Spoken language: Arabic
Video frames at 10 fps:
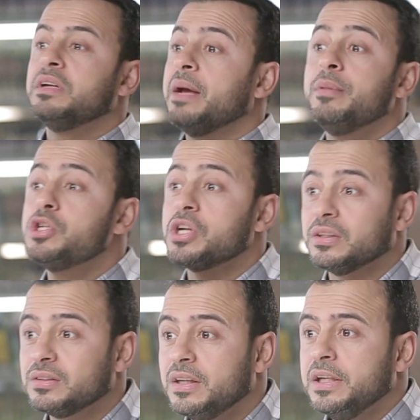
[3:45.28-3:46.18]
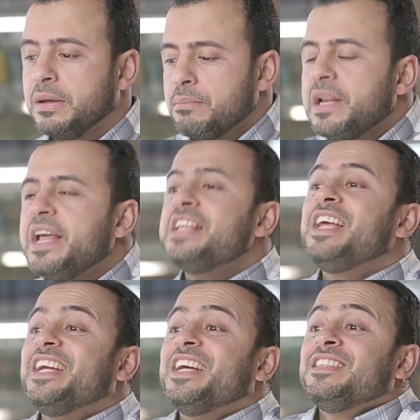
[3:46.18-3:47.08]
ما تعملش كده بل
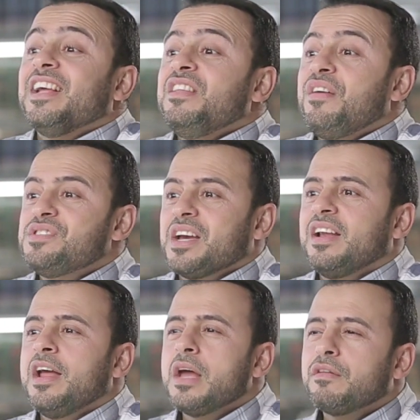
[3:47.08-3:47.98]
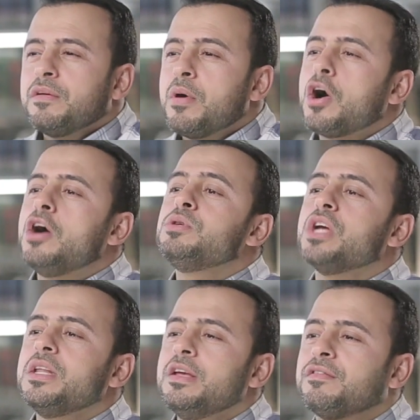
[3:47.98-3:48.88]
ادعي انت لنفسك لانك في مقام
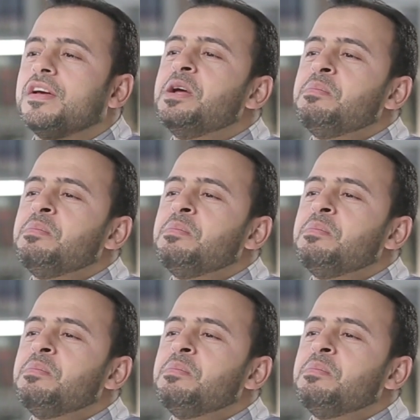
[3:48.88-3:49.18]
شريف